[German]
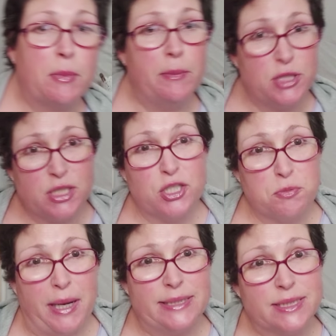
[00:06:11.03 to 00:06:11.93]
dass man mich
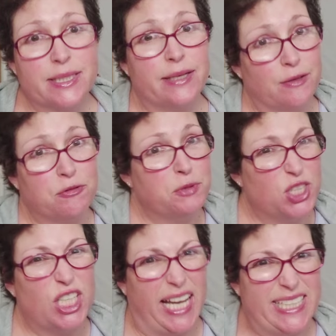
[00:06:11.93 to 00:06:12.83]
nicht schmeißen kann, dafür
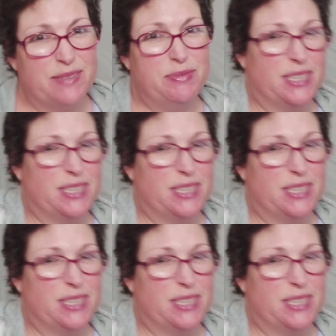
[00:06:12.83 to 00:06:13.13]
bin ich leider